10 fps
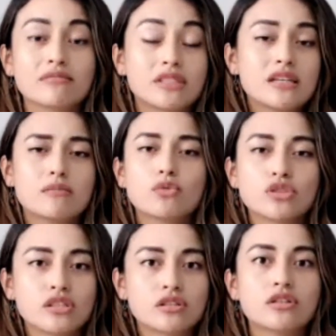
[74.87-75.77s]
Sí,
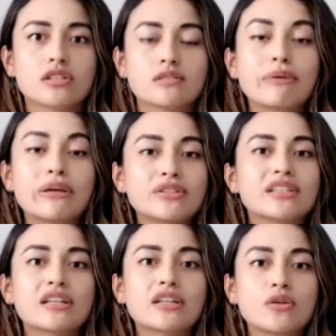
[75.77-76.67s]
muchas cosas, pero es
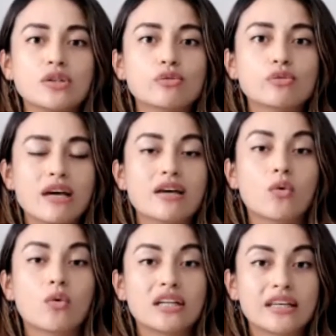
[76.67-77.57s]
que no es un viaje
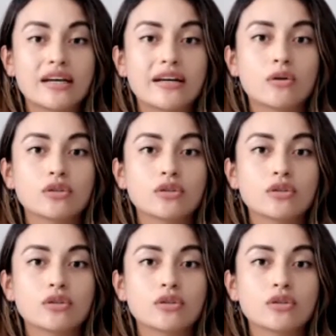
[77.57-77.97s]
cualquiera.